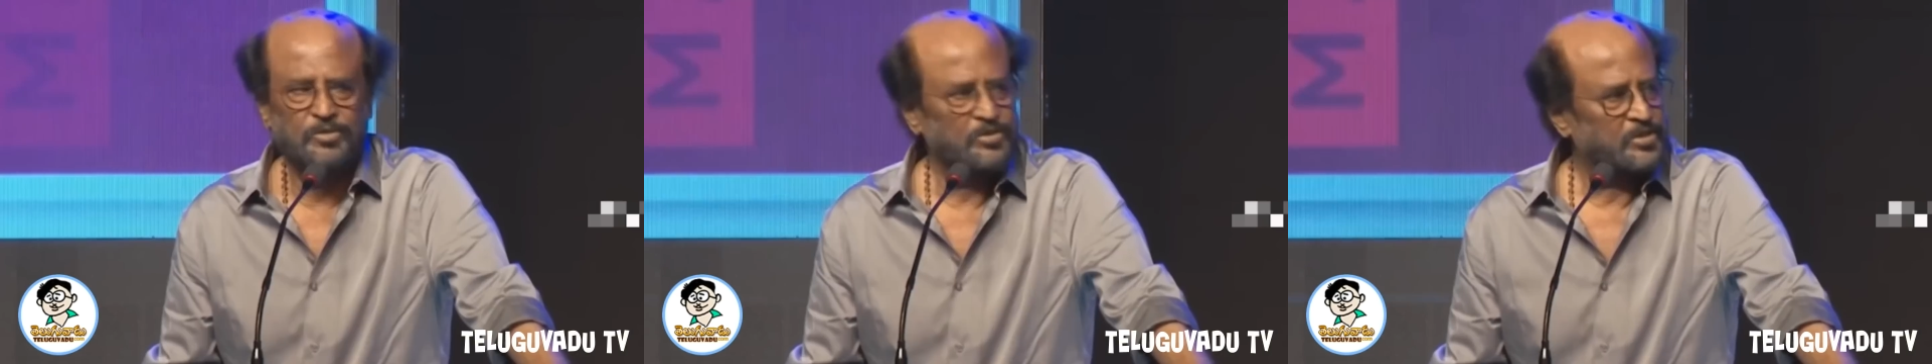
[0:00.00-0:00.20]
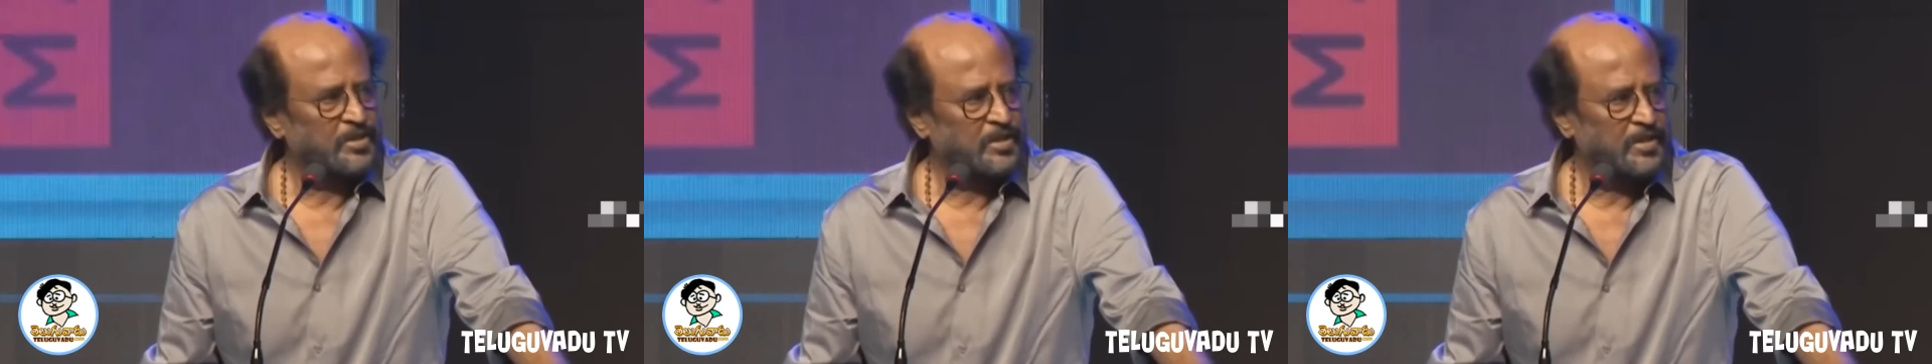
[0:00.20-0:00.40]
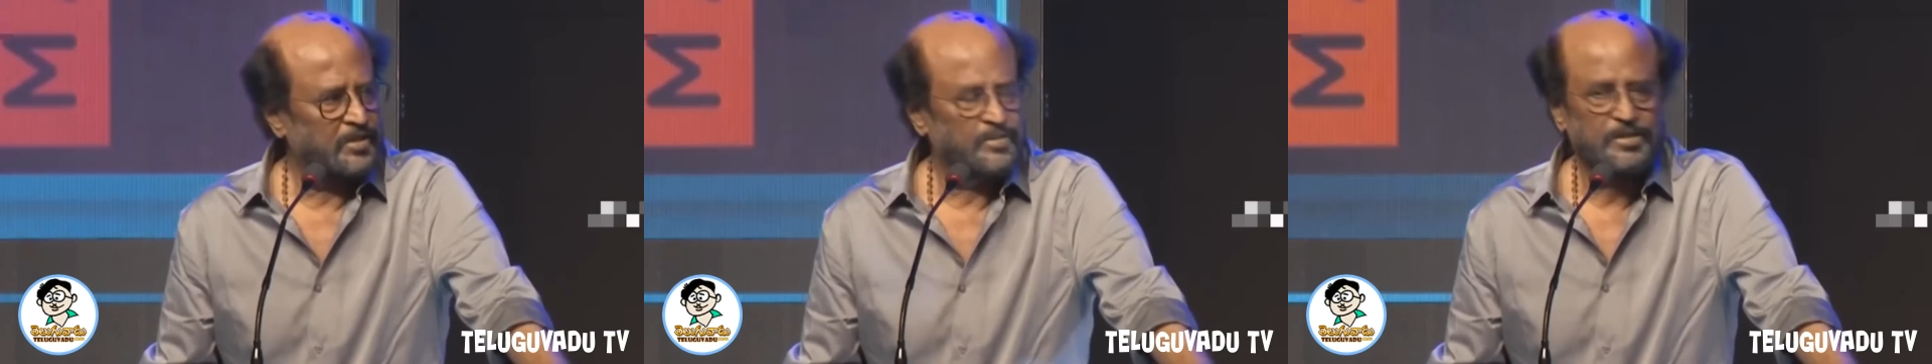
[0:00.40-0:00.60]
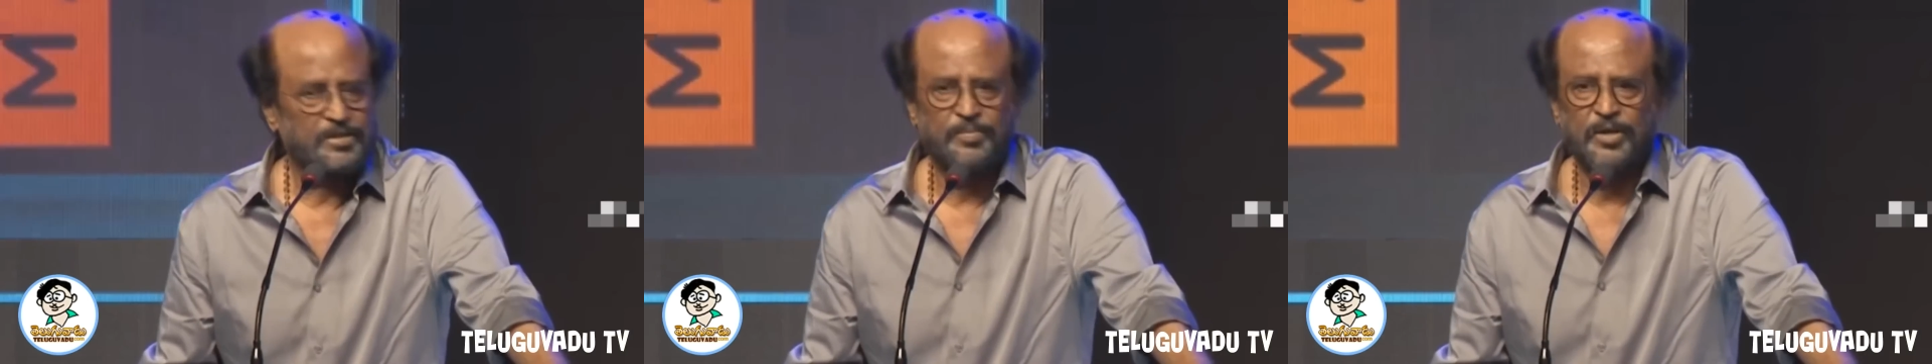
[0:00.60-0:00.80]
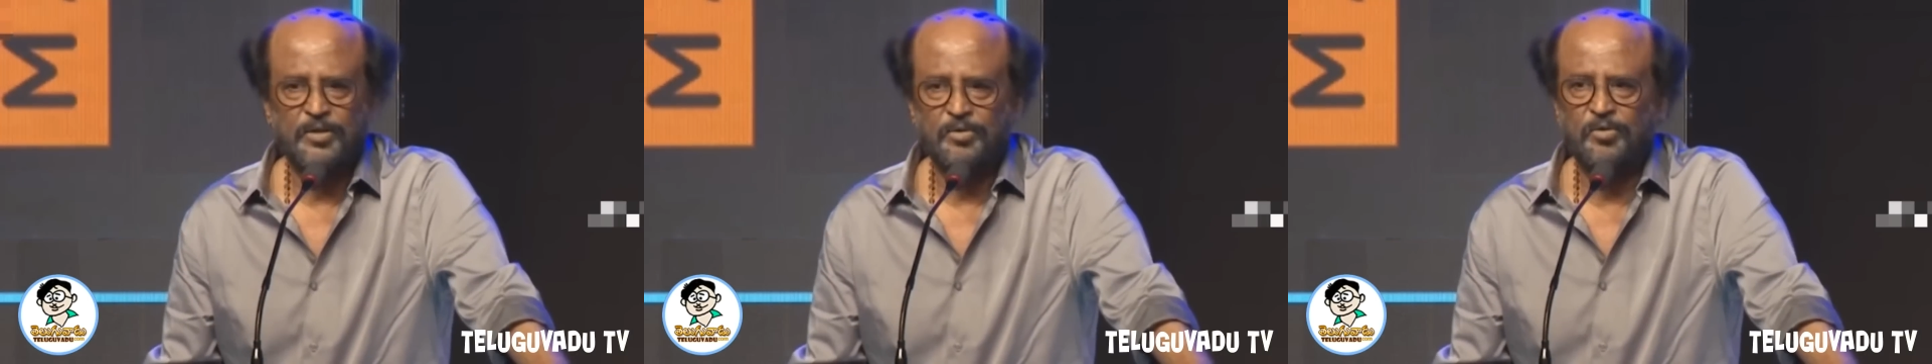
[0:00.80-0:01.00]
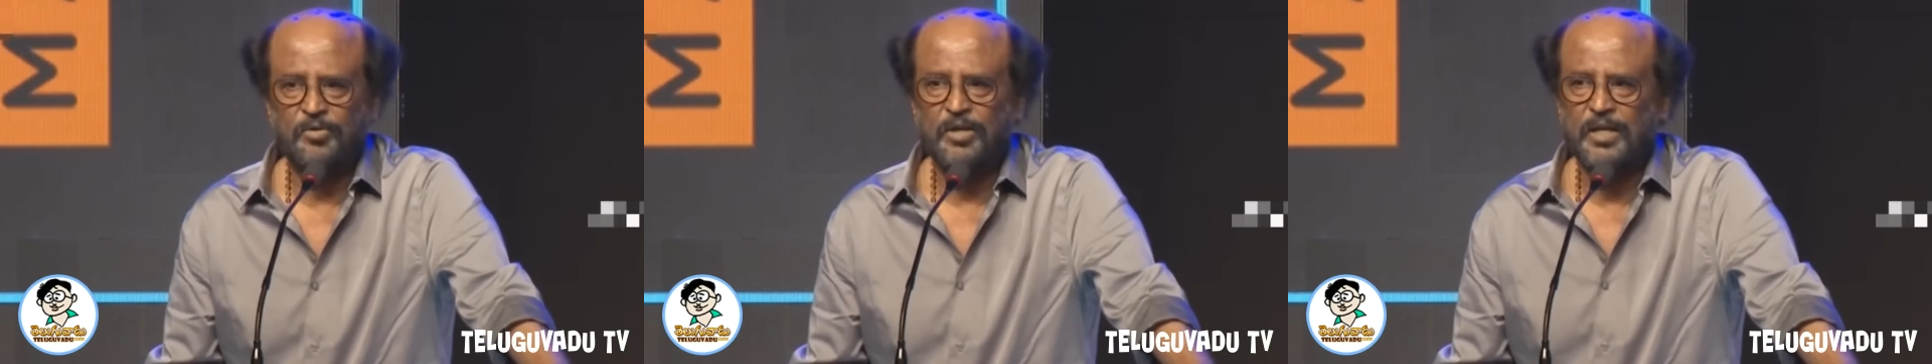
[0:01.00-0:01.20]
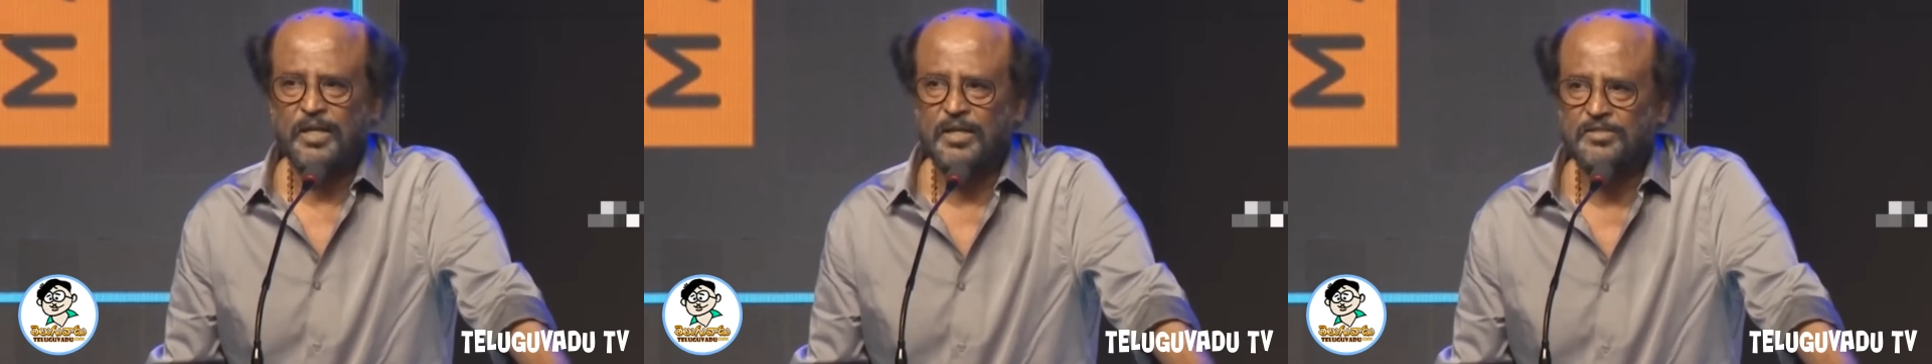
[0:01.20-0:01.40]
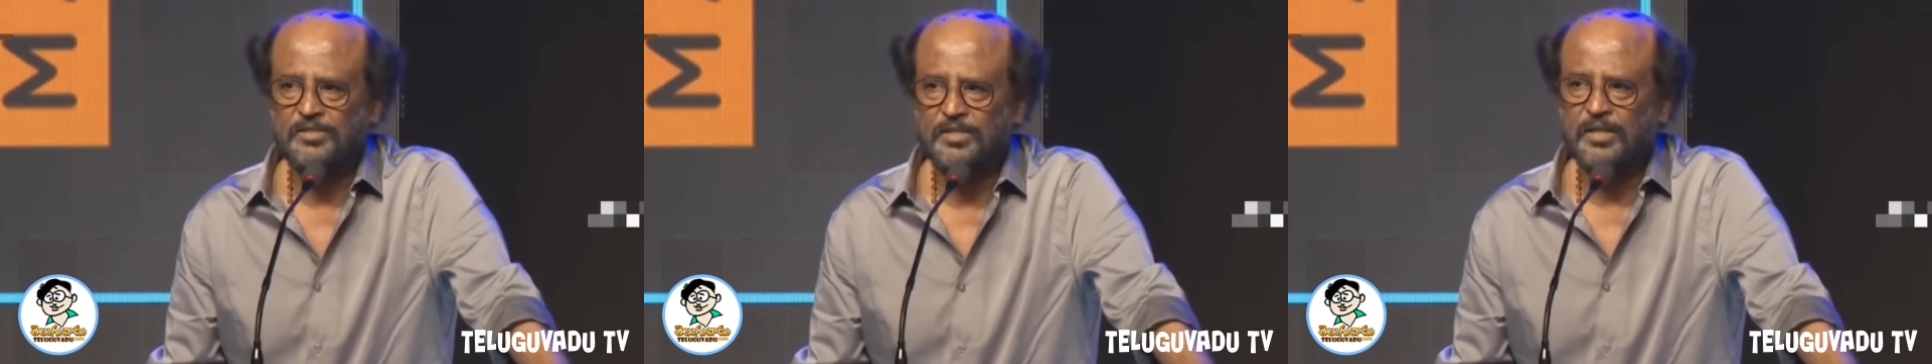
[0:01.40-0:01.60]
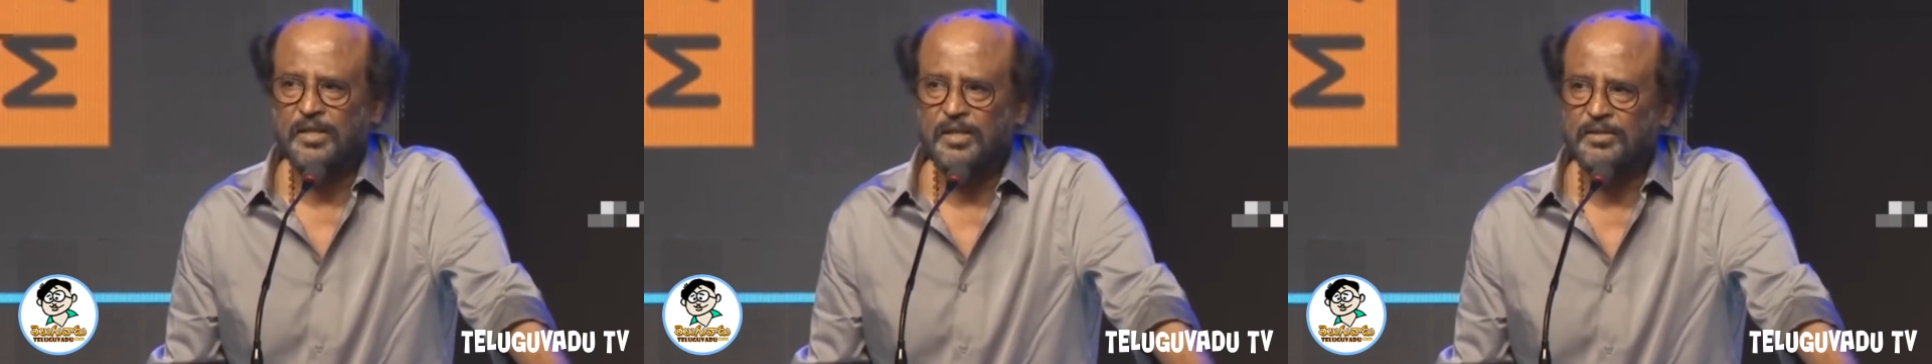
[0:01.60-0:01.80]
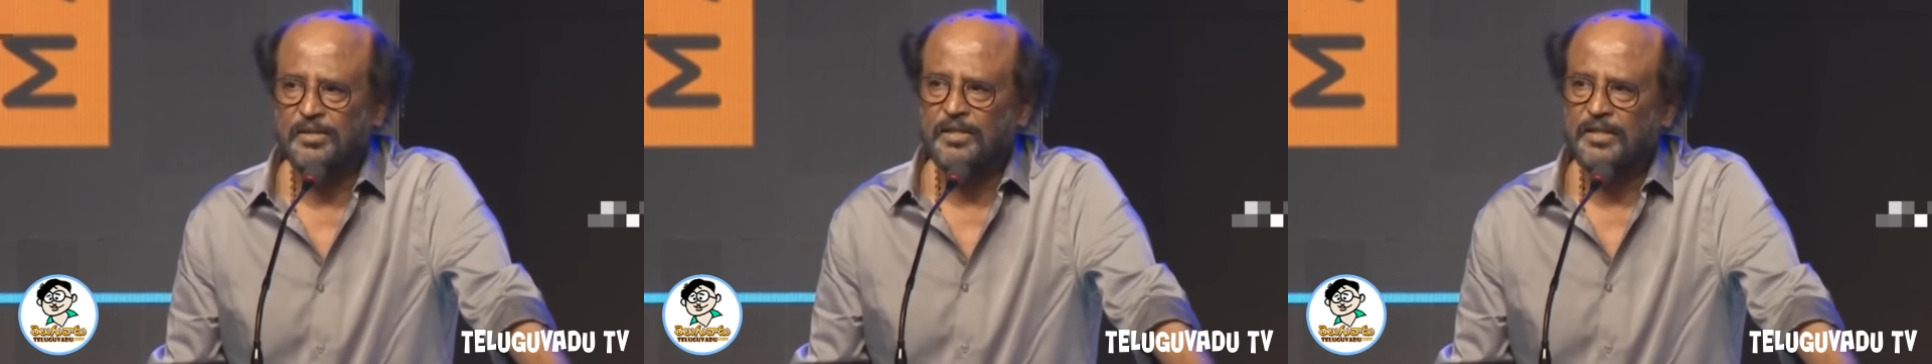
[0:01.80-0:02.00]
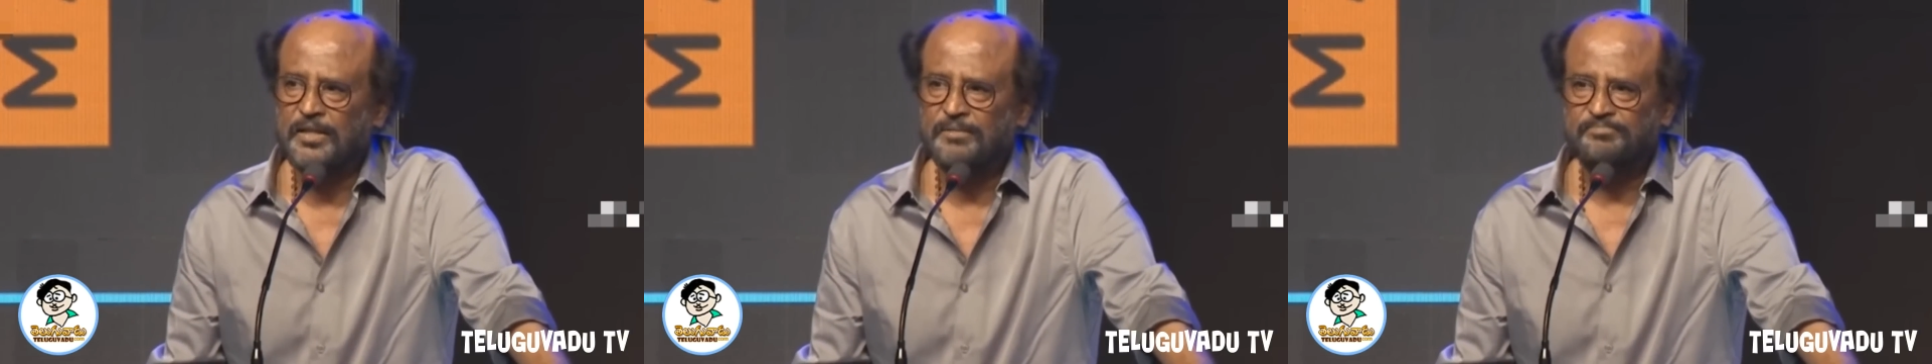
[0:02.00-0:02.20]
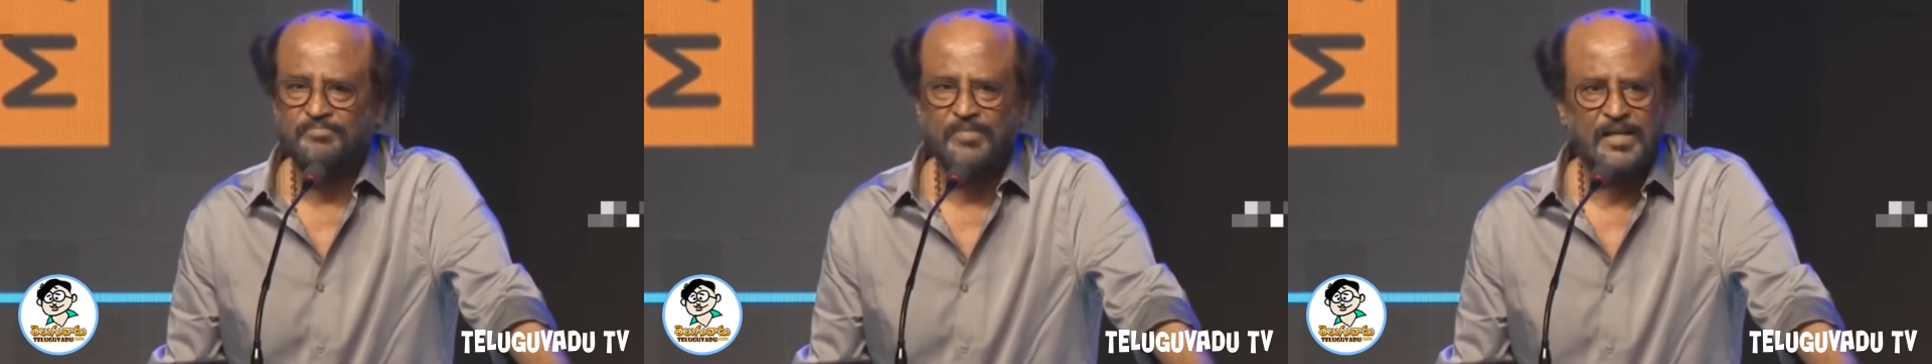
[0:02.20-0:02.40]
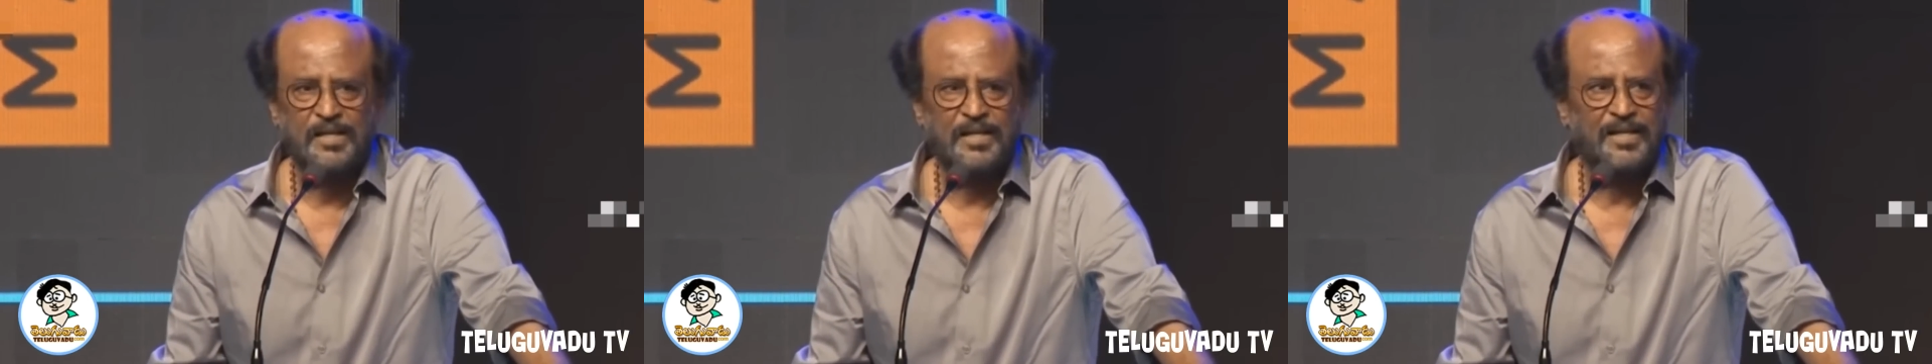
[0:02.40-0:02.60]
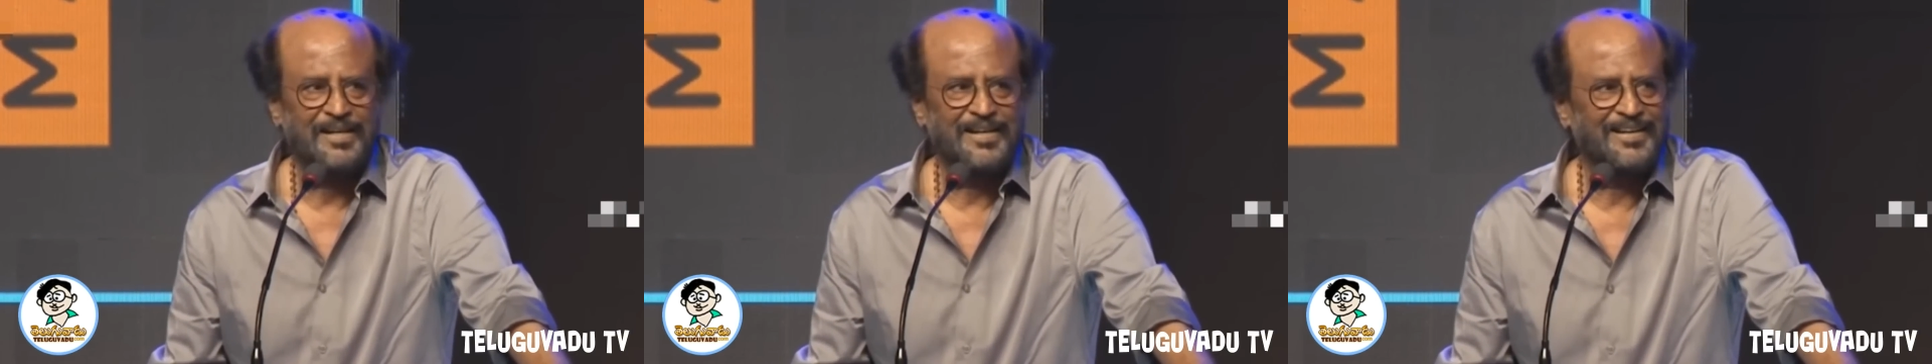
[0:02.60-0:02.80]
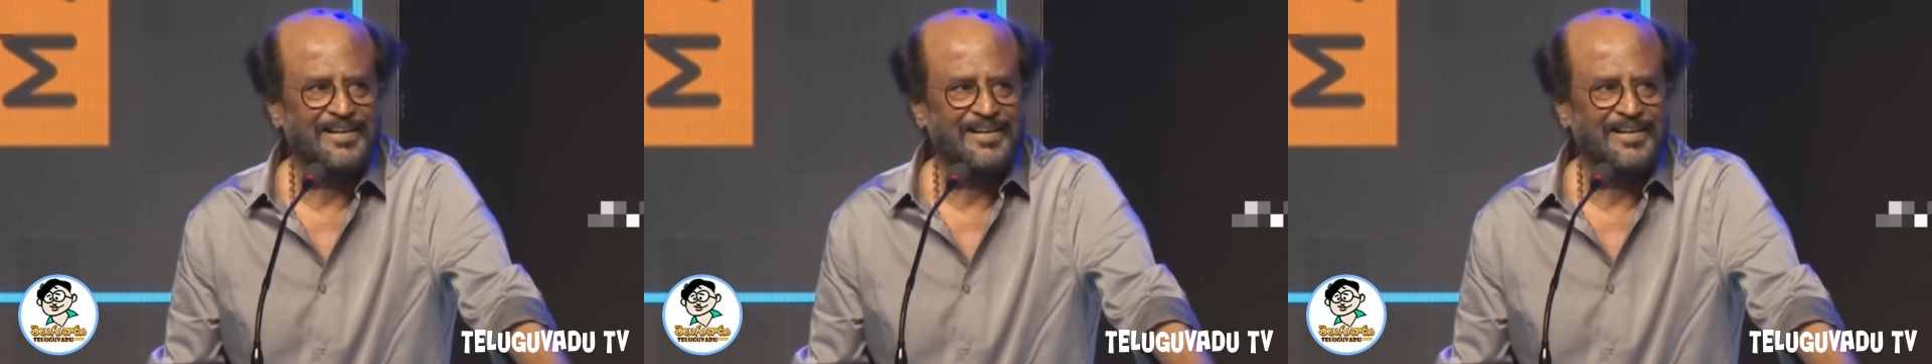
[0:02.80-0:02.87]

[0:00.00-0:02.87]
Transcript: ఈ విషయాన్ని ఒకప్పుడు సూపర్ స్టార్ రజనీకాంత్ కూడా చెప్పారు